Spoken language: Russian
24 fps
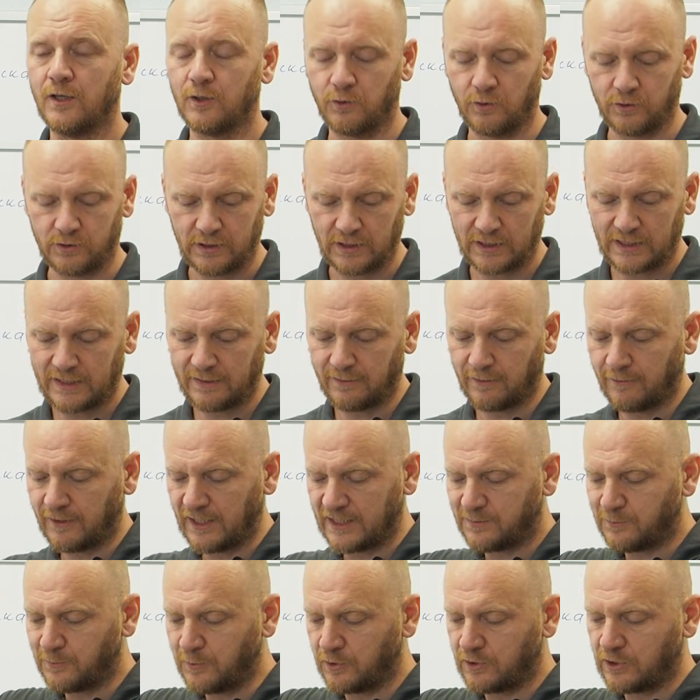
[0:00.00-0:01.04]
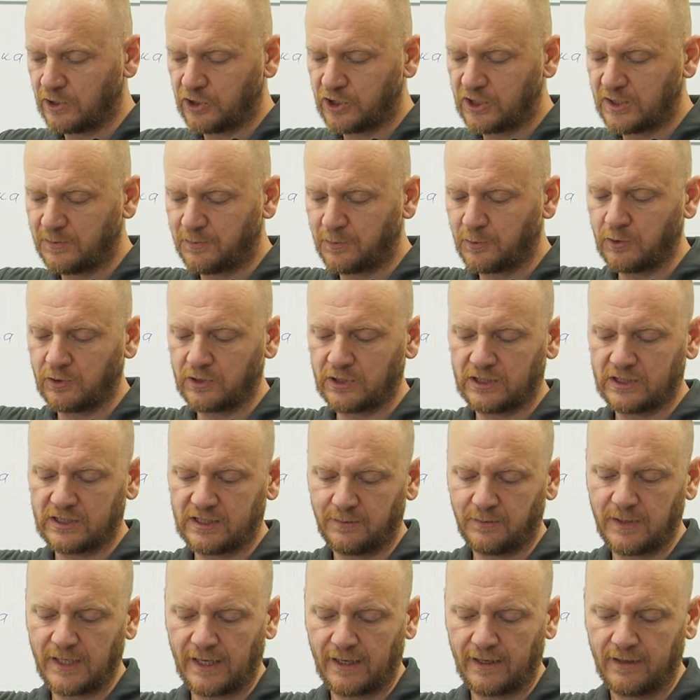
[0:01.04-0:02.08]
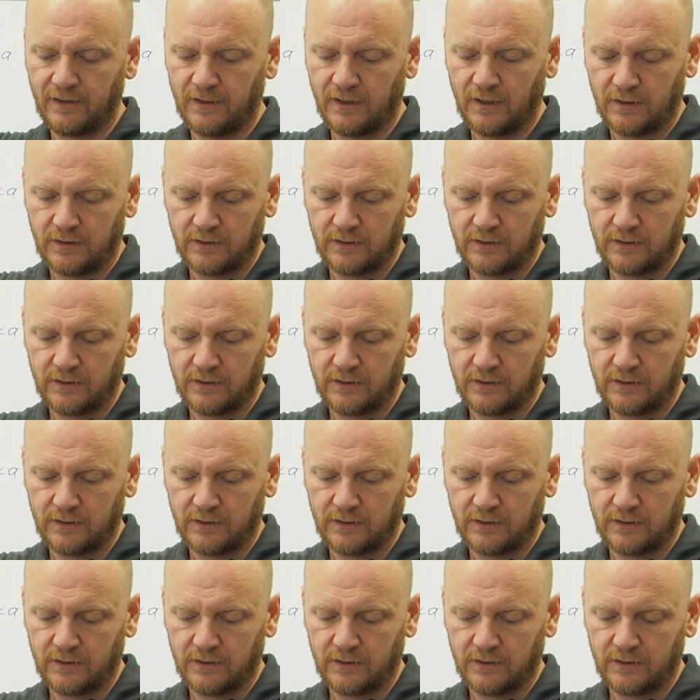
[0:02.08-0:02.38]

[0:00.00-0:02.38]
То есть, если вы возьмете и щипнете себя